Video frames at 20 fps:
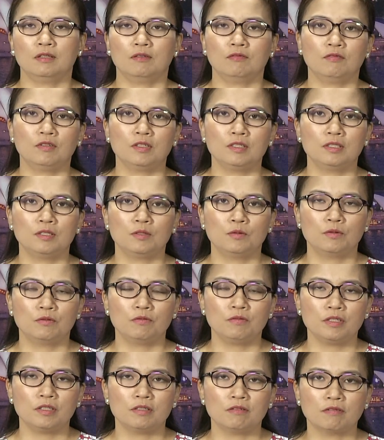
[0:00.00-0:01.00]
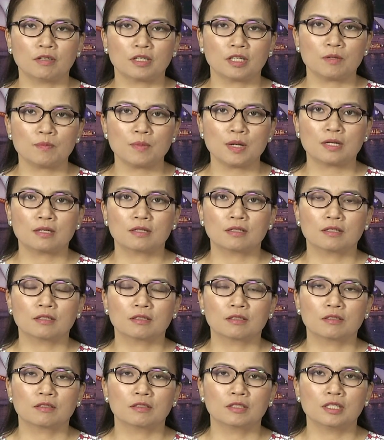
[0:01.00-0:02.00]
À, vâng thưa quý vị và các bạn,
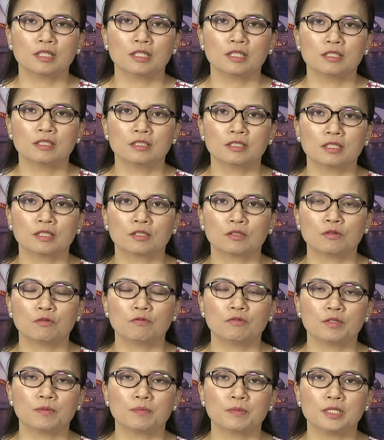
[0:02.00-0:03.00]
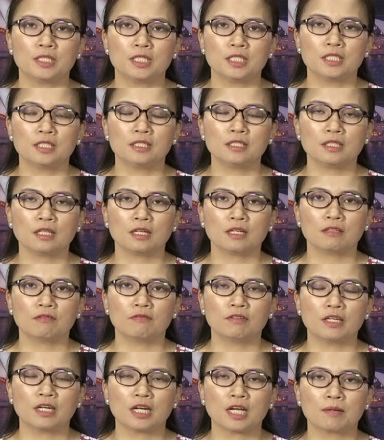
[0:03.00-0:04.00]
à, còn tình hình dịch Covid-19 tại
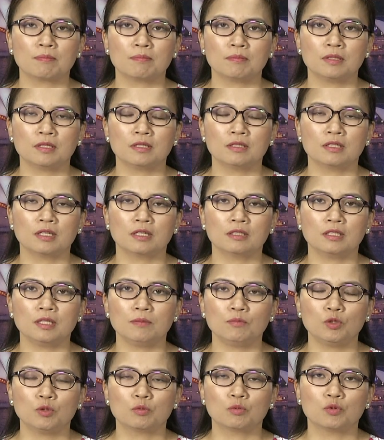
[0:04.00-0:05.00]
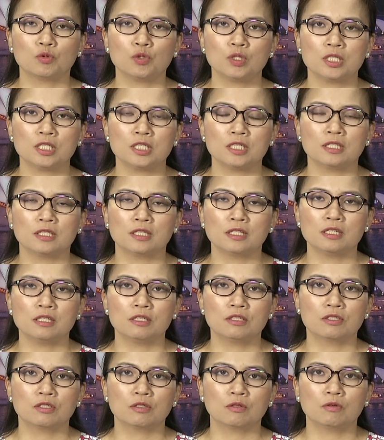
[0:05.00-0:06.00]
Việt Nam thì à, tiếp tục duy trì cái
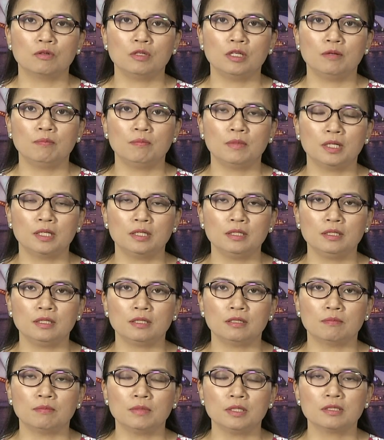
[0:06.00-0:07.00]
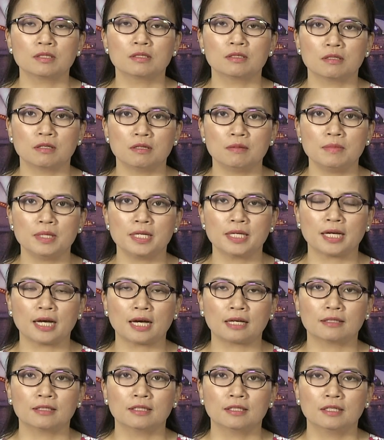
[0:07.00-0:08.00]
nhân số nhiễm mới ở mức dưới
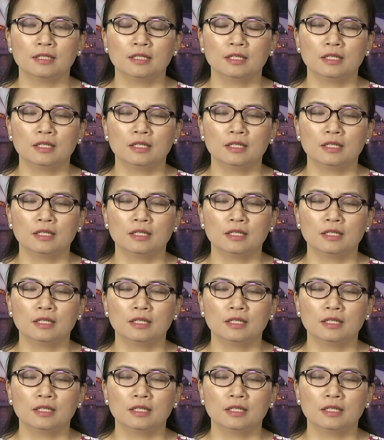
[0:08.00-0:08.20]
10.000.